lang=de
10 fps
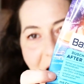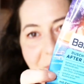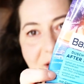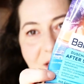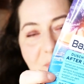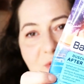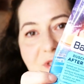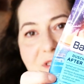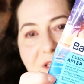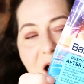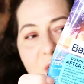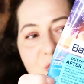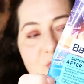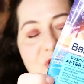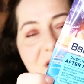aber ich benutze auch
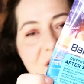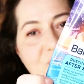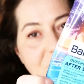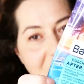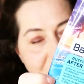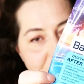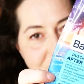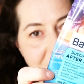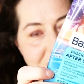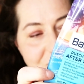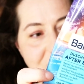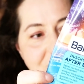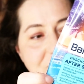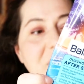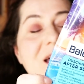Duschgele von Avon, ganz viele.